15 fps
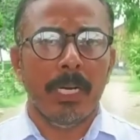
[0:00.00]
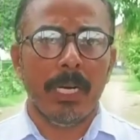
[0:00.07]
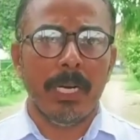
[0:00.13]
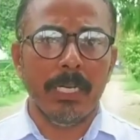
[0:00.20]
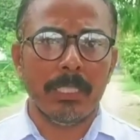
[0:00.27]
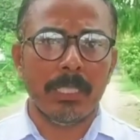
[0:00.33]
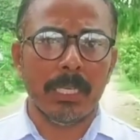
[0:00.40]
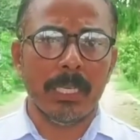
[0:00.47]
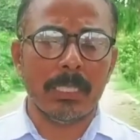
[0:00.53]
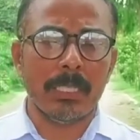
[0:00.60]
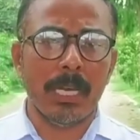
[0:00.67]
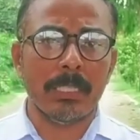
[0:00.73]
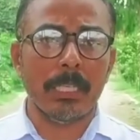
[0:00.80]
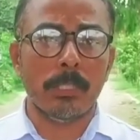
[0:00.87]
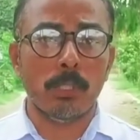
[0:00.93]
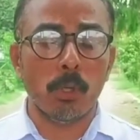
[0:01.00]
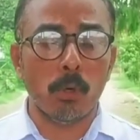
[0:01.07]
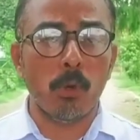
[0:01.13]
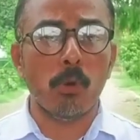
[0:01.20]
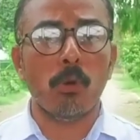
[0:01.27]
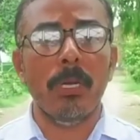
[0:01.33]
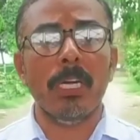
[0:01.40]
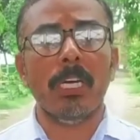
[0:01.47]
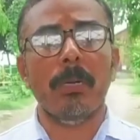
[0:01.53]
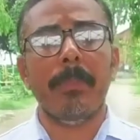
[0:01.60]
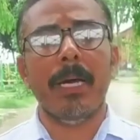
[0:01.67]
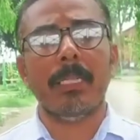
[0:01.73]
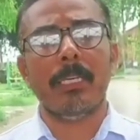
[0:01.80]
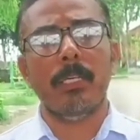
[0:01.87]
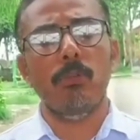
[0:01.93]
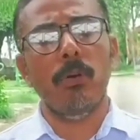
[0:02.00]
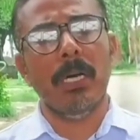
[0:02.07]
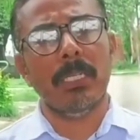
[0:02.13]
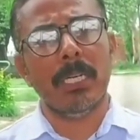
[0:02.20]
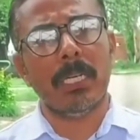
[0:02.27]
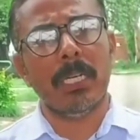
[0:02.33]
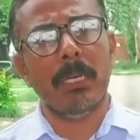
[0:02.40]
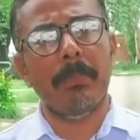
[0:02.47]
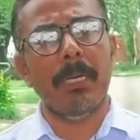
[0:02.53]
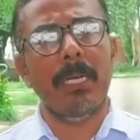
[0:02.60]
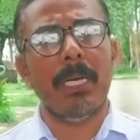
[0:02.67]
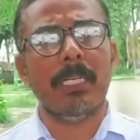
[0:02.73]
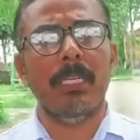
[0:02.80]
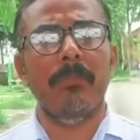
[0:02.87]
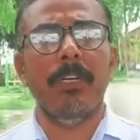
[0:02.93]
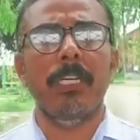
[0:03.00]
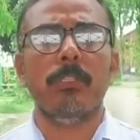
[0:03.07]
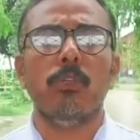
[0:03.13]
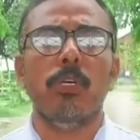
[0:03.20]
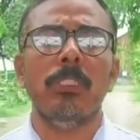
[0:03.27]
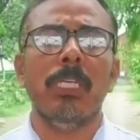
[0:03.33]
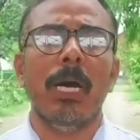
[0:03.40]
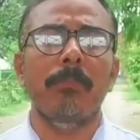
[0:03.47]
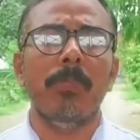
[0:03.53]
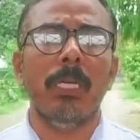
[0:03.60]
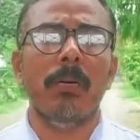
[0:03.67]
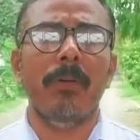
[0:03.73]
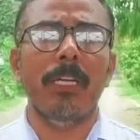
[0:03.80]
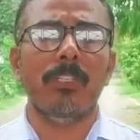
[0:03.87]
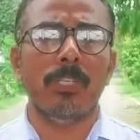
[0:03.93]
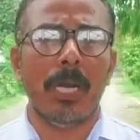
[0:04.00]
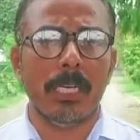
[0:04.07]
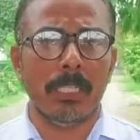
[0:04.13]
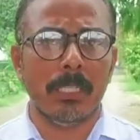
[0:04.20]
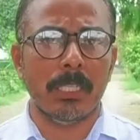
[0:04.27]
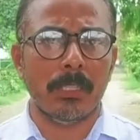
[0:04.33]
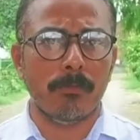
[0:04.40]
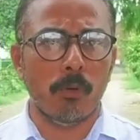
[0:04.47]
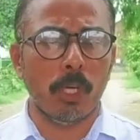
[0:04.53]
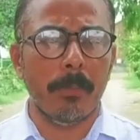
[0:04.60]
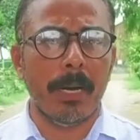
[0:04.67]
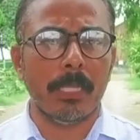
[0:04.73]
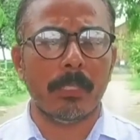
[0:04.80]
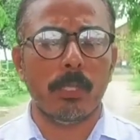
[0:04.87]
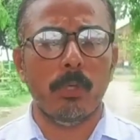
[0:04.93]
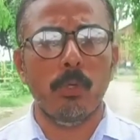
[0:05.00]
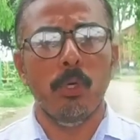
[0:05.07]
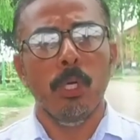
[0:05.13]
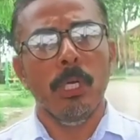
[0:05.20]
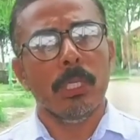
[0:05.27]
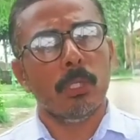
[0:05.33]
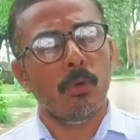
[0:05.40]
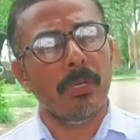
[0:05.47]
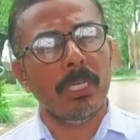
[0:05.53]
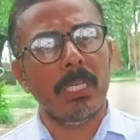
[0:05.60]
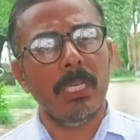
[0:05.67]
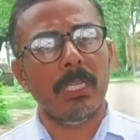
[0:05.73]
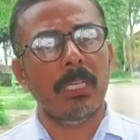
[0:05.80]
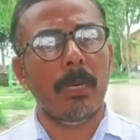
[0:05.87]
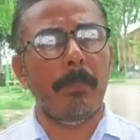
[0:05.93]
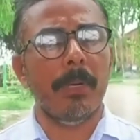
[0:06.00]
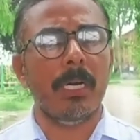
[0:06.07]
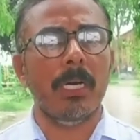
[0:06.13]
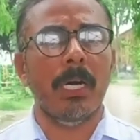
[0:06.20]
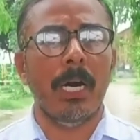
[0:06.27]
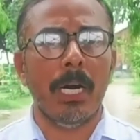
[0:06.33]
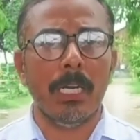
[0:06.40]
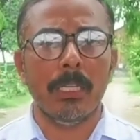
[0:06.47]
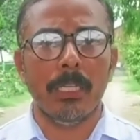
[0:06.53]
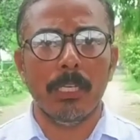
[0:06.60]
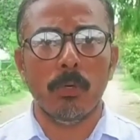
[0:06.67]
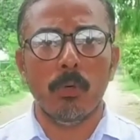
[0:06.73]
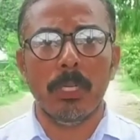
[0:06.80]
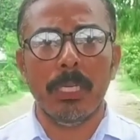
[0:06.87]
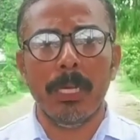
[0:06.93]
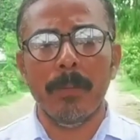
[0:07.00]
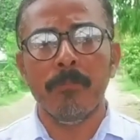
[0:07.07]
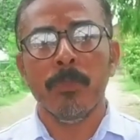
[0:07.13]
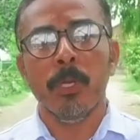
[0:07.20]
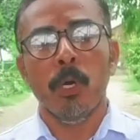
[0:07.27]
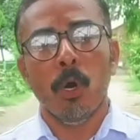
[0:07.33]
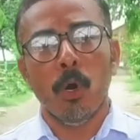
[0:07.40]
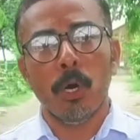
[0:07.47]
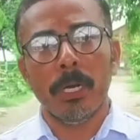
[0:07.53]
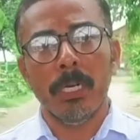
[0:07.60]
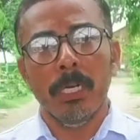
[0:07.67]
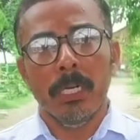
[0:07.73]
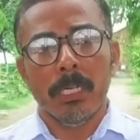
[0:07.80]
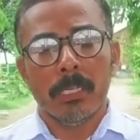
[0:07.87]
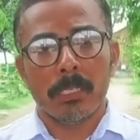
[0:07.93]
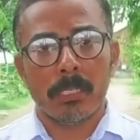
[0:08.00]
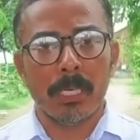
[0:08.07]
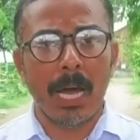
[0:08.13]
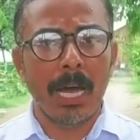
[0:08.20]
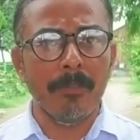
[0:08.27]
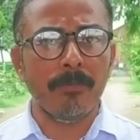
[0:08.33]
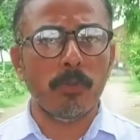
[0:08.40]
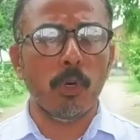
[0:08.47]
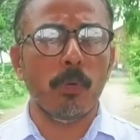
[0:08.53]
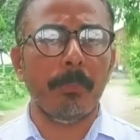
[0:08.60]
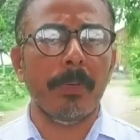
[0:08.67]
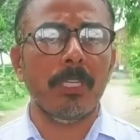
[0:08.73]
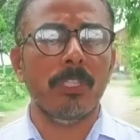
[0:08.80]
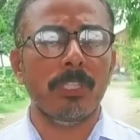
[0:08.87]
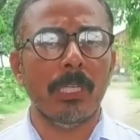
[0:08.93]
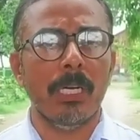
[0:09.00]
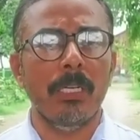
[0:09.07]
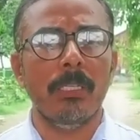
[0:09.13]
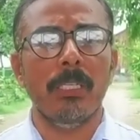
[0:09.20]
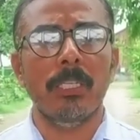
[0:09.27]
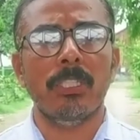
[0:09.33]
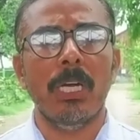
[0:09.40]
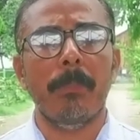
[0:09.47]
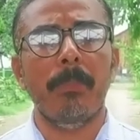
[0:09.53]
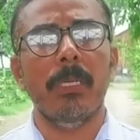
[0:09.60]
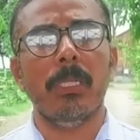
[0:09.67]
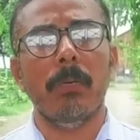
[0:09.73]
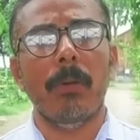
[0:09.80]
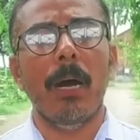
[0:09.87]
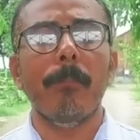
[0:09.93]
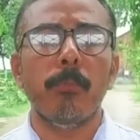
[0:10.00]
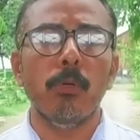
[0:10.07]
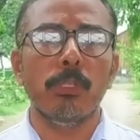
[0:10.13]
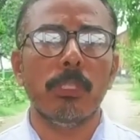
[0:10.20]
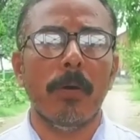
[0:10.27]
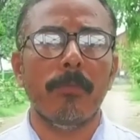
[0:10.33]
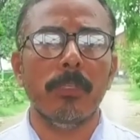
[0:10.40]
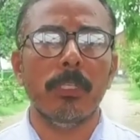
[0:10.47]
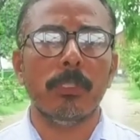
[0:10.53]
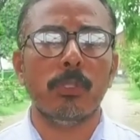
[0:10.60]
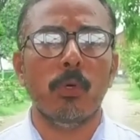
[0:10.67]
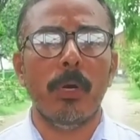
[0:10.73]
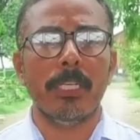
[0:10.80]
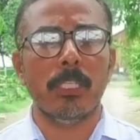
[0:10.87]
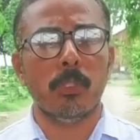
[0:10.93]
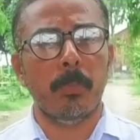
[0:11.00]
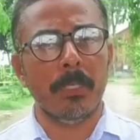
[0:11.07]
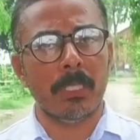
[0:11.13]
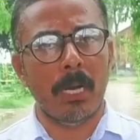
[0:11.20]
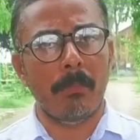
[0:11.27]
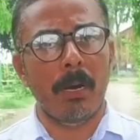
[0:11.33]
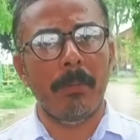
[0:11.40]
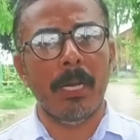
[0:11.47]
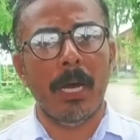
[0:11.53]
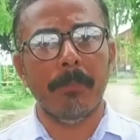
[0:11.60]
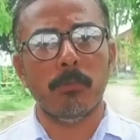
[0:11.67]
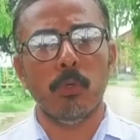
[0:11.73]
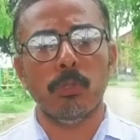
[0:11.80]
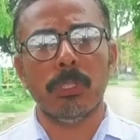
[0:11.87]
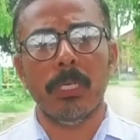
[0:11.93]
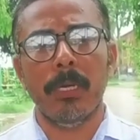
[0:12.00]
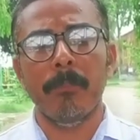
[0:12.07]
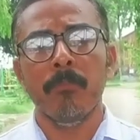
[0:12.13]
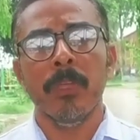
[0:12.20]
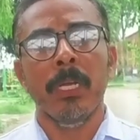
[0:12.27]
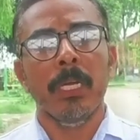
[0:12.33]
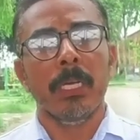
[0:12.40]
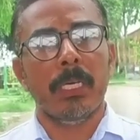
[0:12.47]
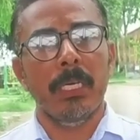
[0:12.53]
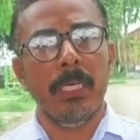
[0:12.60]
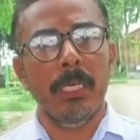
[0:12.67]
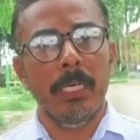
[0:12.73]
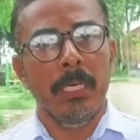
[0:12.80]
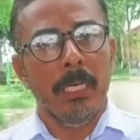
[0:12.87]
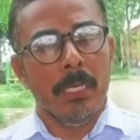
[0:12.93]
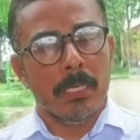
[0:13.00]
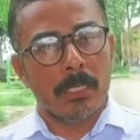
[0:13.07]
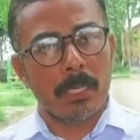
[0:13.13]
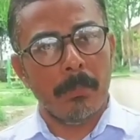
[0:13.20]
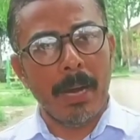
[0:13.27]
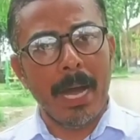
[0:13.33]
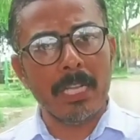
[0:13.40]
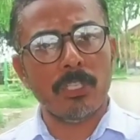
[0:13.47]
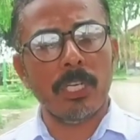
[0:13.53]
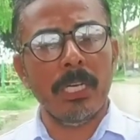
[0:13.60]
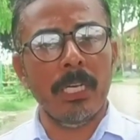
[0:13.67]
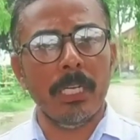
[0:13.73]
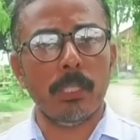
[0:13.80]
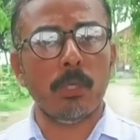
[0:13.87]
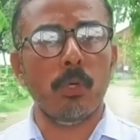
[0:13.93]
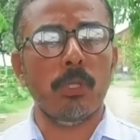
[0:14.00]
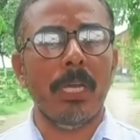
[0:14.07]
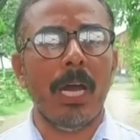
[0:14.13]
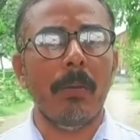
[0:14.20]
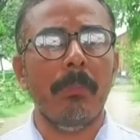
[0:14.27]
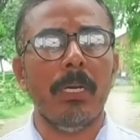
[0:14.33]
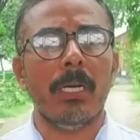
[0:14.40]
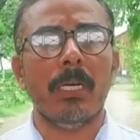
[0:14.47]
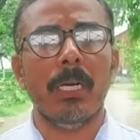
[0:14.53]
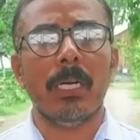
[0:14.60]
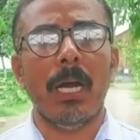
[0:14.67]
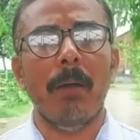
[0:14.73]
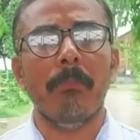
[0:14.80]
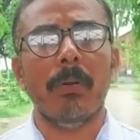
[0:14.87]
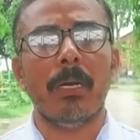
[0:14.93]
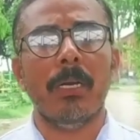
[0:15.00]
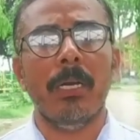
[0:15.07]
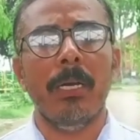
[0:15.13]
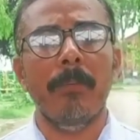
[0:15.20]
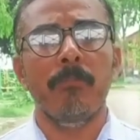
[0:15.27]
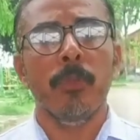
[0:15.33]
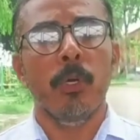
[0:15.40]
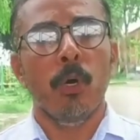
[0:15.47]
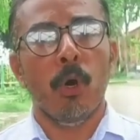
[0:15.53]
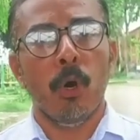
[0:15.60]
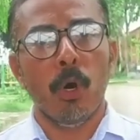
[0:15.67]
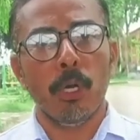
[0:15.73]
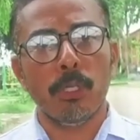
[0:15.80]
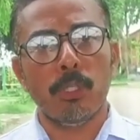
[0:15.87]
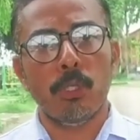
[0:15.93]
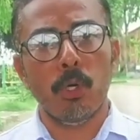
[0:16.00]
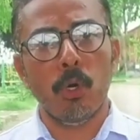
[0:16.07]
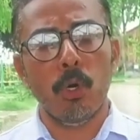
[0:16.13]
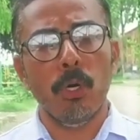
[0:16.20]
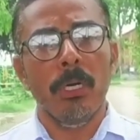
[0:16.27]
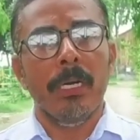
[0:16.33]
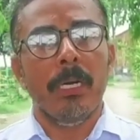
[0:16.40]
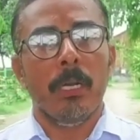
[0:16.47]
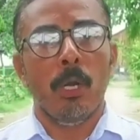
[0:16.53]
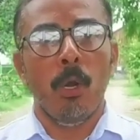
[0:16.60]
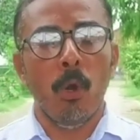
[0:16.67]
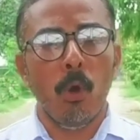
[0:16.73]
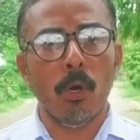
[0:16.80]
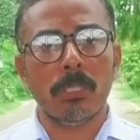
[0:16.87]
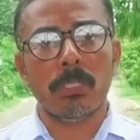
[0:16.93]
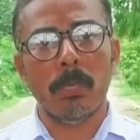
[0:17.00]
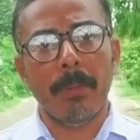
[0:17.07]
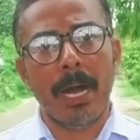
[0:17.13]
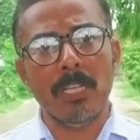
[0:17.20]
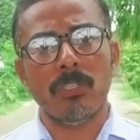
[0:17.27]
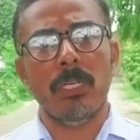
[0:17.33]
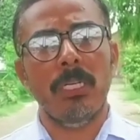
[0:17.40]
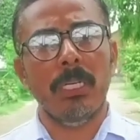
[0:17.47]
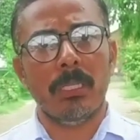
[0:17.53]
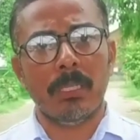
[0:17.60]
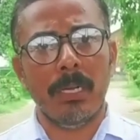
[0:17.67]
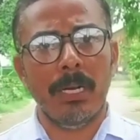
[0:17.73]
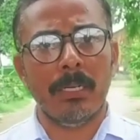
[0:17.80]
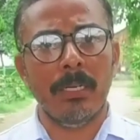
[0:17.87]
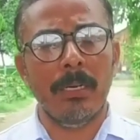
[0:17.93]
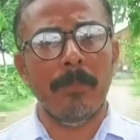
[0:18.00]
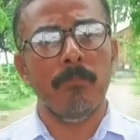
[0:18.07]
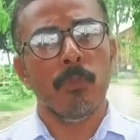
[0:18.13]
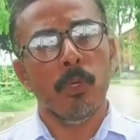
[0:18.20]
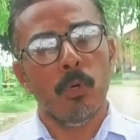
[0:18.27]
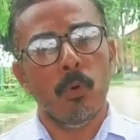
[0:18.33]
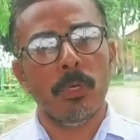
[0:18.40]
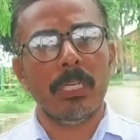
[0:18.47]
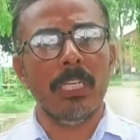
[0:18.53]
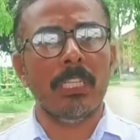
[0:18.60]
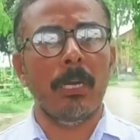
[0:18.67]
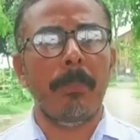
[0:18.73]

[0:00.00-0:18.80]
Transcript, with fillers: आ, इसी के साथ साथ चोरों को लेकर बात करूं या अदर क्रिमिनल एक्टिविटीज को अंजाम देने वाले शरारती तत्वों की बात करूं तो इनकी धरपकड़ हर दिन हो रही है और साफ तौर पर दिशा निर्देश है अपने तमाम पुलिस ऑफिसर्स को एस एस पी सांबा बेनाम तोश के कि समाज के हित को ध्यान में रखकर काम करना है और जो लोग समाज के लिए थ्रेट हैं उनकी